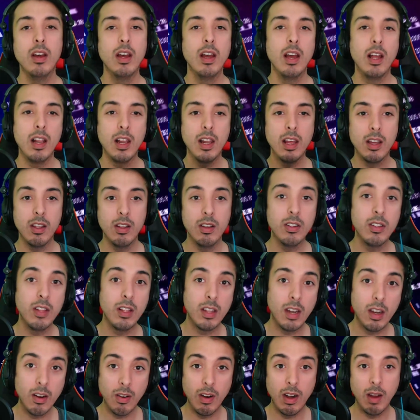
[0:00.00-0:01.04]
El día de hoy te
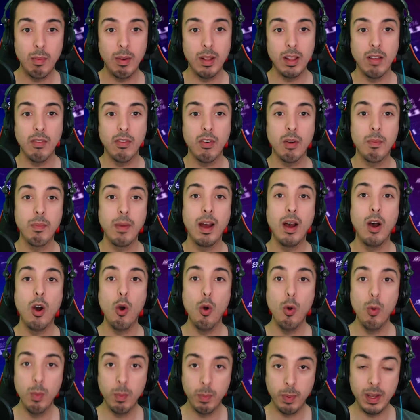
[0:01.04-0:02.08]
traigo la plataforma
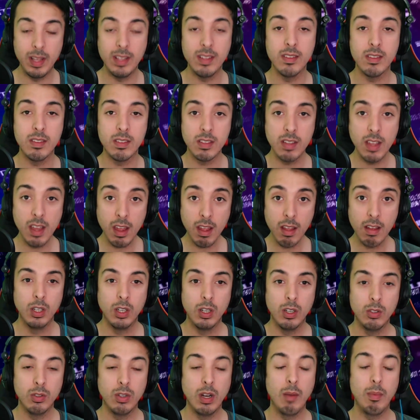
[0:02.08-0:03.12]
OpenSea.
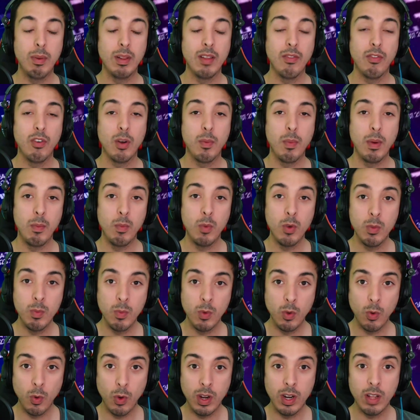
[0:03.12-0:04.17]
Es una plataforma muy
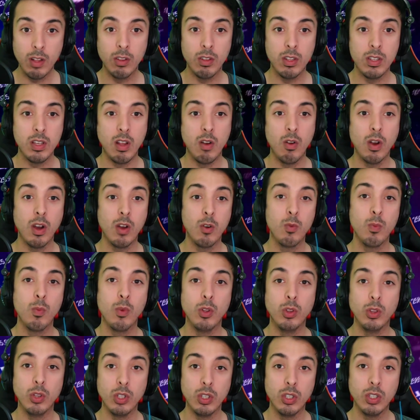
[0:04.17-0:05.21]
muy buena donde se alojan un
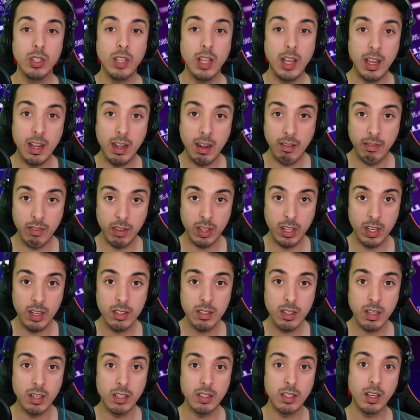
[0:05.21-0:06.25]
montón de NFTs,
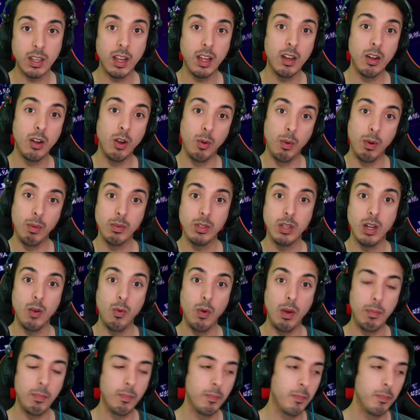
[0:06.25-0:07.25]
así que nos vamos a la web.